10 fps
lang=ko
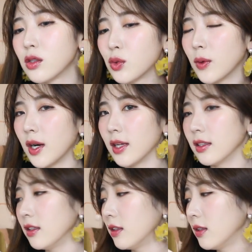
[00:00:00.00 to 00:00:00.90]

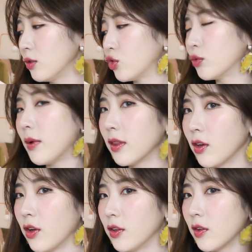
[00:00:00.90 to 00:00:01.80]
좋아하는 두 번
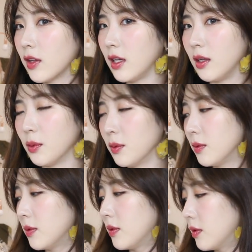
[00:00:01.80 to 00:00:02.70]
컬 넣기로